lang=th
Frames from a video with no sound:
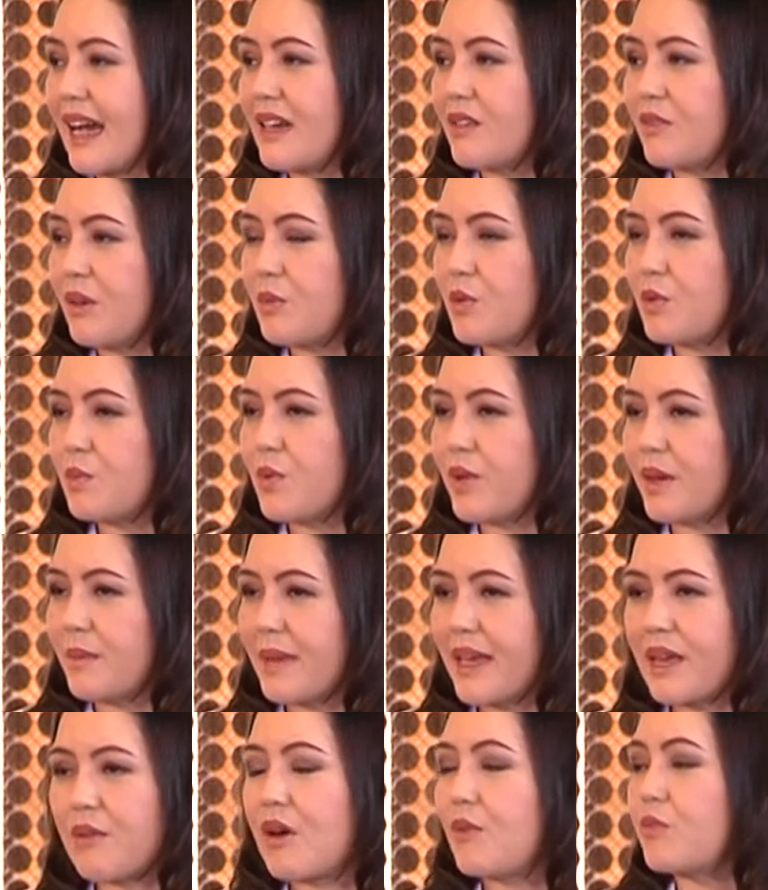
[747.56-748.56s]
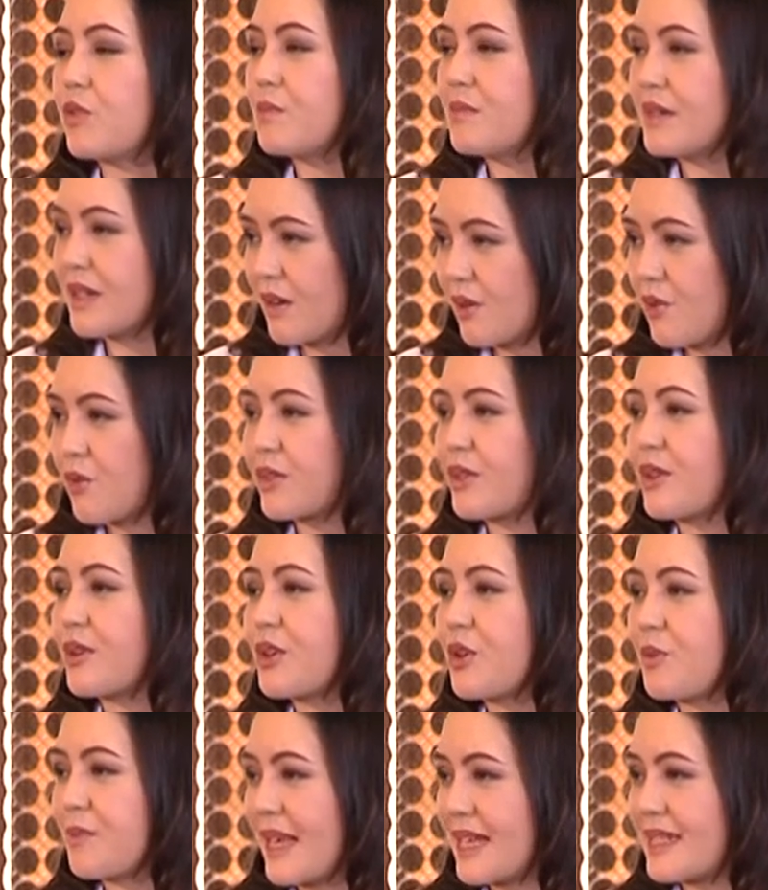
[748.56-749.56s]
หรือว่าผู้ป่วยไม่ให้ความร่วมมือก็คงต้อง
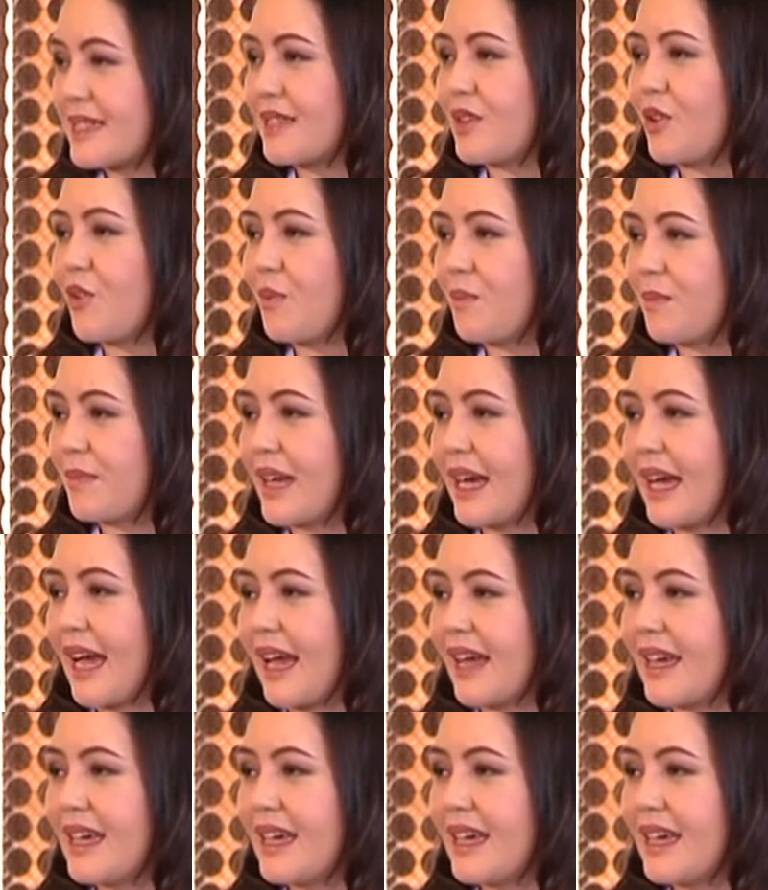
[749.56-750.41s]
ดมยาสลบบนะคะโอ